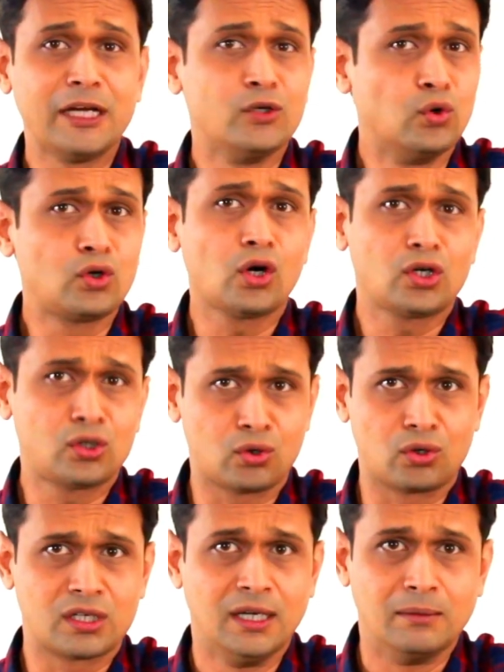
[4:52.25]
बाई हुक और
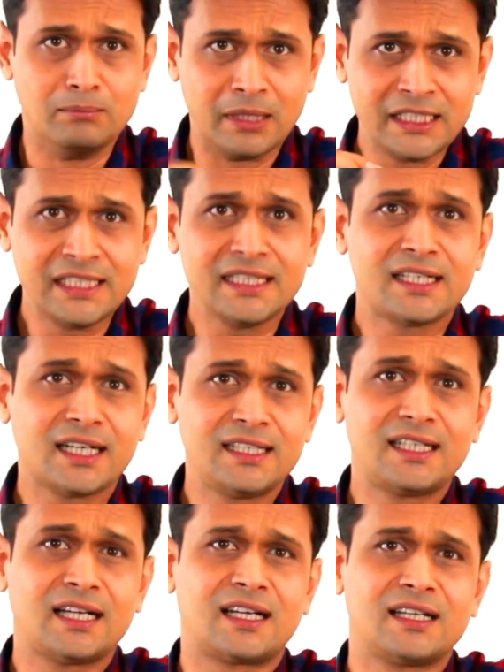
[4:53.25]
क्रुक मनी
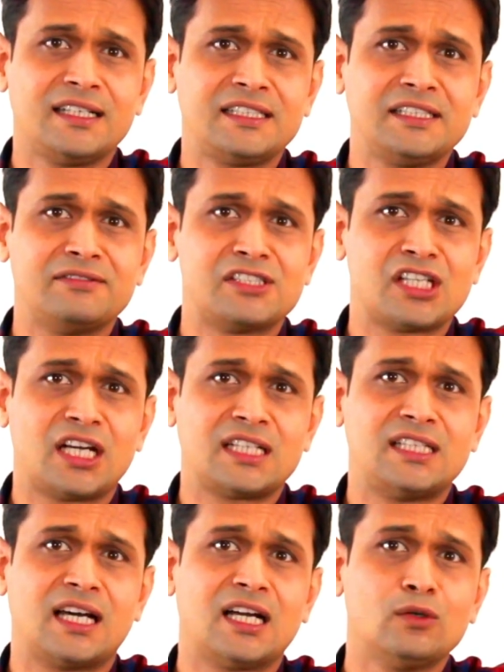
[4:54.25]
इकट्ठा करने की
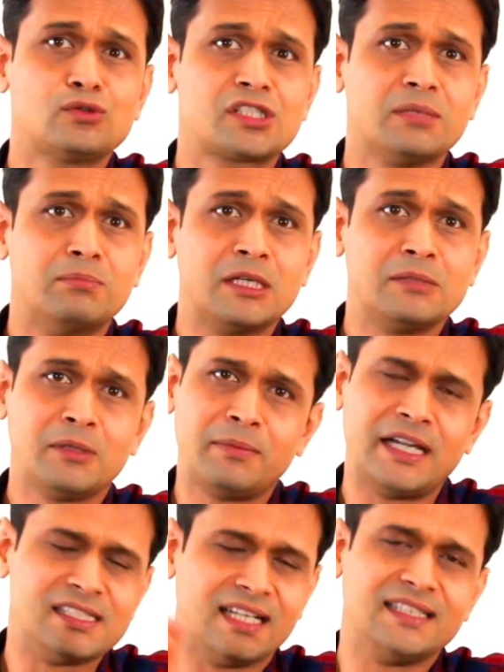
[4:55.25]
विचारधारा उसके मन में
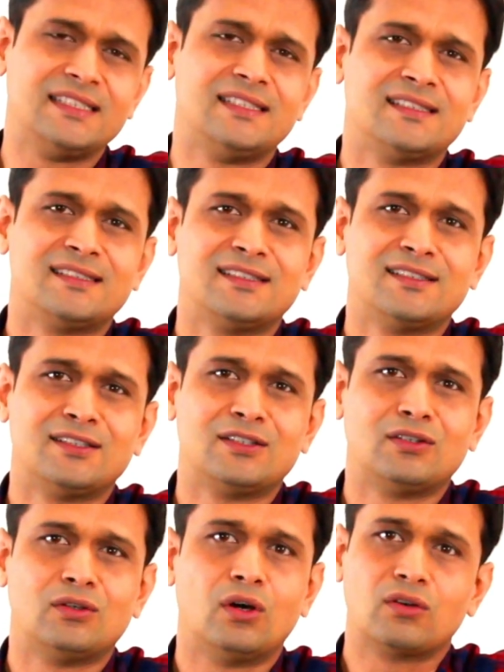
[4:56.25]
बैठ
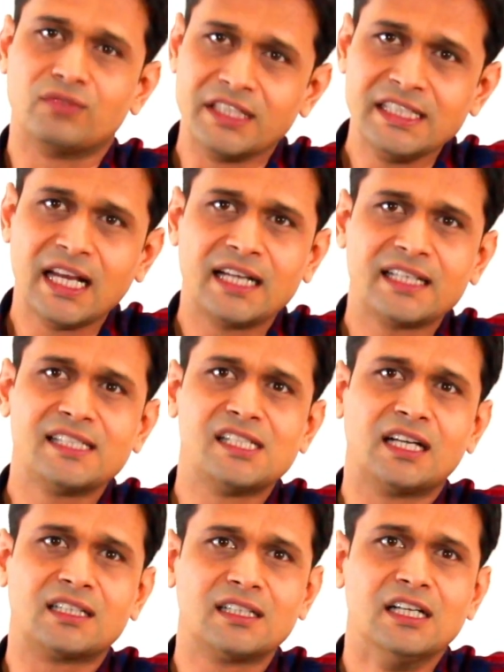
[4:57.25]
जाएगी और वही आगे
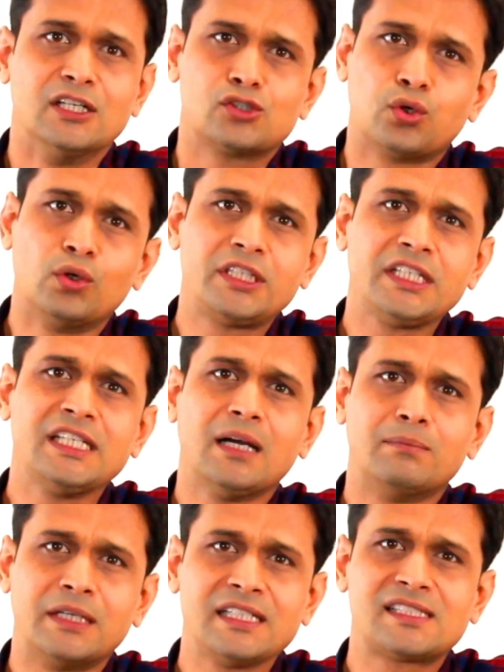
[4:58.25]
जाकर छोटी या
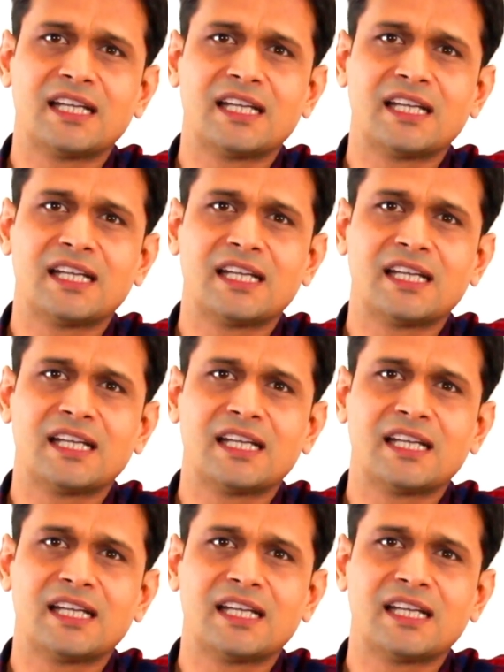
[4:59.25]
बड़ी